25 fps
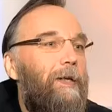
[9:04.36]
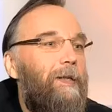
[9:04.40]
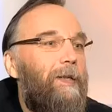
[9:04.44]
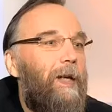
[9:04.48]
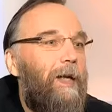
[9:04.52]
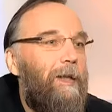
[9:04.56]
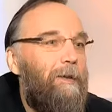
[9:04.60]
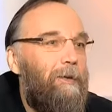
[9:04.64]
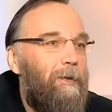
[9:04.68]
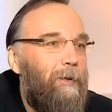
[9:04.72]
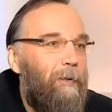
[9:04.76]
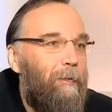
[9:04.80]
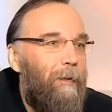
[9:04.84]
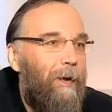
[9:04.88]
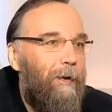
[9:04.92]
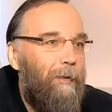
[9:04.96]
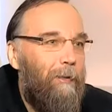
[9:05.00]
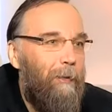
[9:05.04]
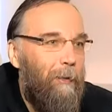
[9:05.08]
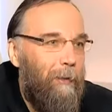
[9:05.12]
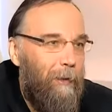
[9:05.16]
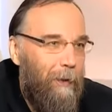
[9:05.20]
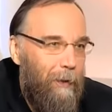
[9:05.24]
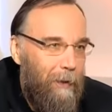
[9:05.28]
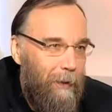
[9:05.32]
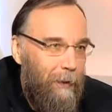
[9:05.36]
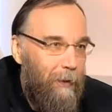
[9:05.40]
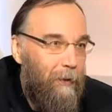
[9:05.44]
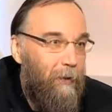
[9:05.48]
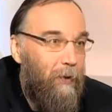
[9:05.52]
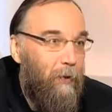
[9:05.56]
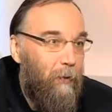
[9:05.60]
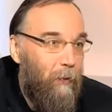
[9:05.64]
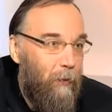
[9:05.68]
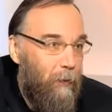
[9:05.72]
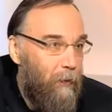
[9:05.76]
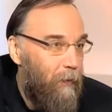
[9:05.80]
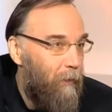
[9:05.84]
мобилизацию моих
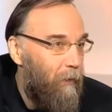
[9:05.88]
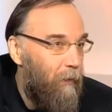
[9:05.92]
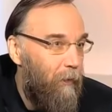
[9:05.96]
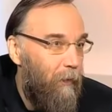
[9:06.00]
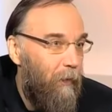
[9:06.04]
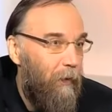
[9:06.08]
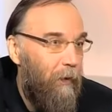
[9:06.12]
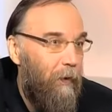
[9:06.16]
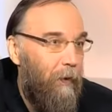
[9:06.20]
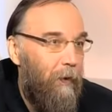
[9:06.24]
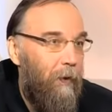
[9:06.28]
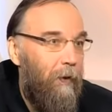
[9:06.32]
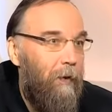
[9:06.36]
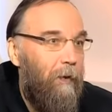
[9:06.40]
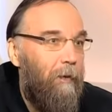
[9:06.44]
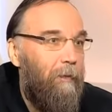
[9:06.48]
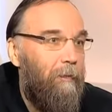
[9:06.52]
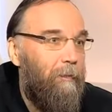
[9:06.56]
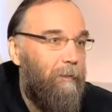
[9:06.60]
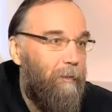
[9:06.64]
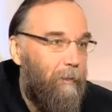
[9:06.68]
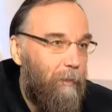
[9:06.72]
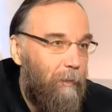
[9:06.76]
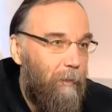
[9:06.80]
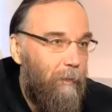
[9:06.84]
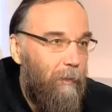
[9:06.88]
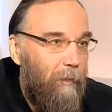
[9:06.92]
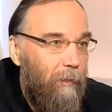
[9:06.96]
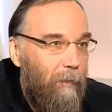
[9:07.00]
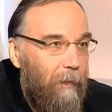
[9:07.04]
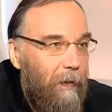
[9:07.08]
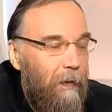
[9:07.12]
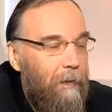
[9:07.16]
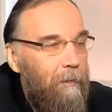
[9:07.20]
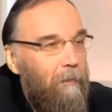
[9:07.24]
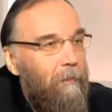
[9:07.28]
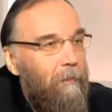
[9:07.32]
внутренних чувств и Понятно.